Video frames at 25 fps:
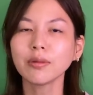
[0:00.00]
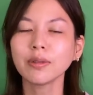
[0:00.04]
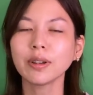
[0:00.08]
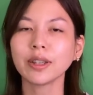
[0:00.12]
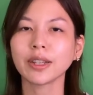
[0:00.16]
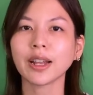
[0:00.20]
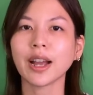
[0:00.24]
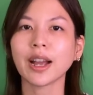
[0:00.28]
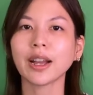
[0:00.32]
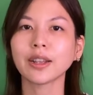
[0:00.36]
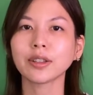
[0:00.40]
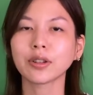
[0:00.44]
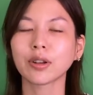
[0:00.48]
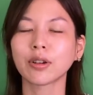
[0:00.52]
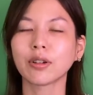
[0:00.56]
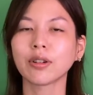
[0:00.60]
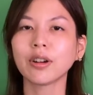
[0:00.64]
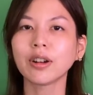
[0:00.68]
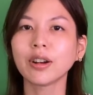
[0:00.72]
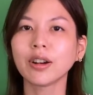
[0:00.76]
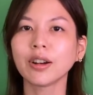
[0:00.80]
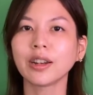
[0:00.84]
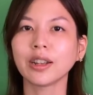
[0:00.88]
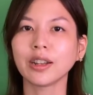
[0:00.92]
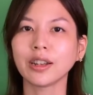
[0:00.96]
为它从
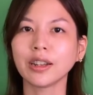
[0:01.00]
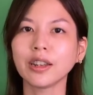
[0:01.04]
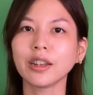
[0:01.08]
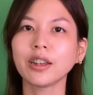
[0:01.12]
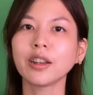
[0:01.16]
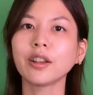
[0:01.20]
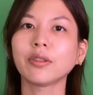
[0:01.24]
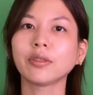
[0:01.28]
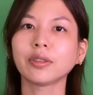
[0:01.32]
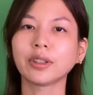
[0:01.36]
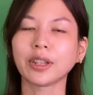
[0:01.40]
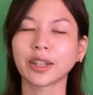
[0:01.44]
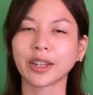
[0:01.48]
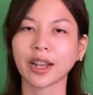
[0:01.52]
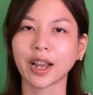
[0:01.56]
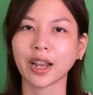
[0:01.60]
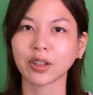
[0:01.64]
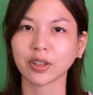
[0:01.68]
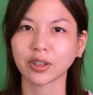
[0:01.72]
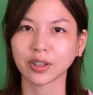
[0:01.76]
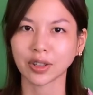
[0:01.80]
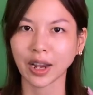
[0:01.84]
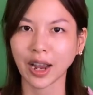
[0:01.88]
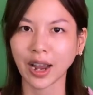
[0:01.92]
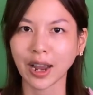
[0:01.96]
二零一六年开
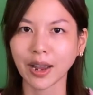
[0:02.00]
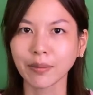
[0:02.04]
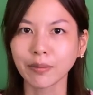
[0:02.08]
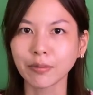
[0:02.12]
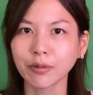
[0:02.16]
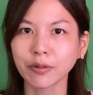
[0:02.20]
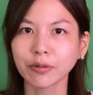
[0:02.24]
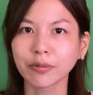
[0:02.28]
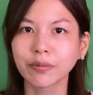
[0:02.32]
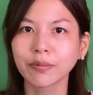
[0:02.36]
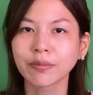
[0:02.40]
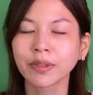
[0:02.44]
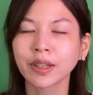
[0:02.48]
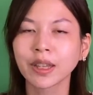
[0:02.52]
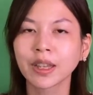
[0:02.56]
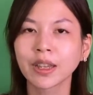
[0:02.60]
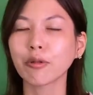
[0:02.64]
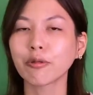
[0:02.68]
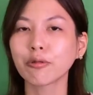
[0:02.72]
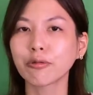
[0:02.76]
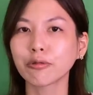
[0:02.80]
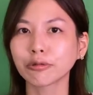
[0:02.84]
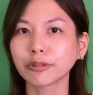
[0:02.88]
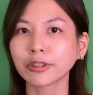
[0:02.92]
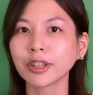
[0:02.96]
始开幕，
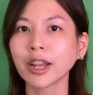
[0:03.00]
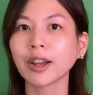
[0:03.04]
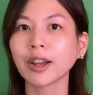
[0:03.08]
五